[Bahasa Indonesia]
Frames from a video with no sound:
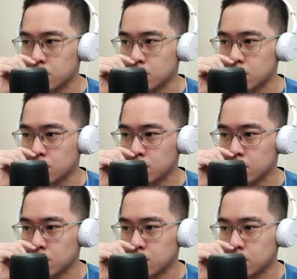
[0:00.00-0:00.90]

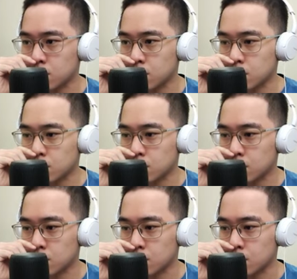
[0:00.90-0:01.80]
hmm.
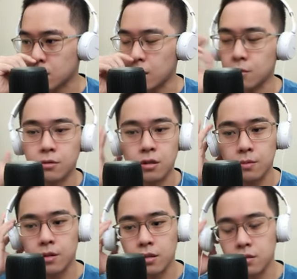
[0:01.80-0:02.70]
nah ini boleh
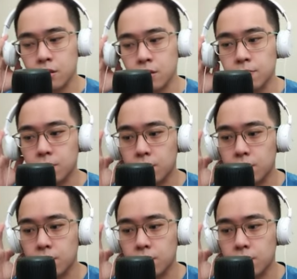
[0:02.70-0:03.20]
pakai stop